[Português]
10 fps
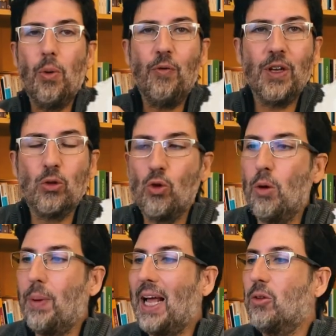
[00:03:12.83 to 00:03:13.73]

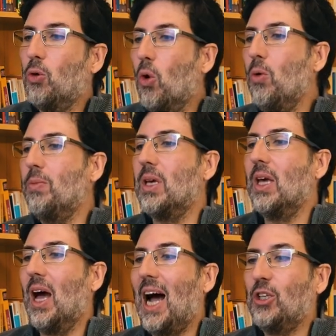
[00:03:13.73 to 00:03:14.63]
professor bradou-me,
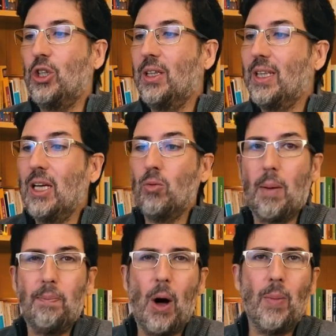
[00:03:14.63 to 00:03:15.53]
agitando
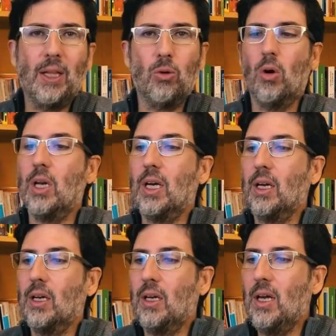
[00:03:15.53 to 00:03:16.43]
a
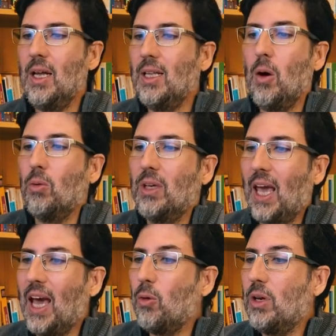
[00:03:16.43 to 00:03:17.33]
palmatória. Não
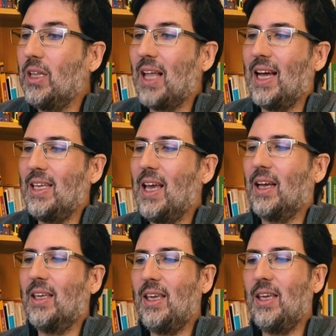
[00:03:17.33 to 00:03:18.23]
quero gritaria
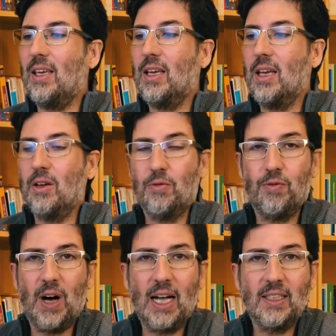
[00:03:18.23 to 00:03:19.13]
aqui,
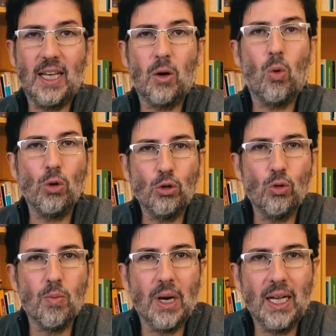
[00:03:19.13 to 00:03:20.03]
vá se
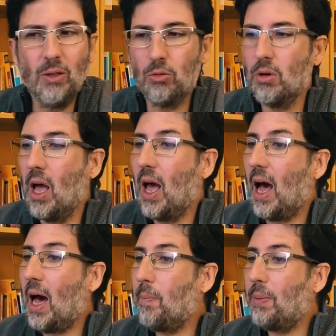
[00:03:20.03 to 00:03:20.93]
acostumando
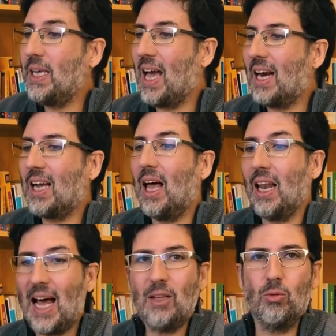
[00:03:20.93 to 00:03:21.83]
a apanhar
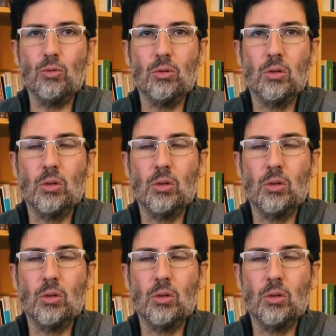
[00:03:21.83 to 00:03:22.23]
calado.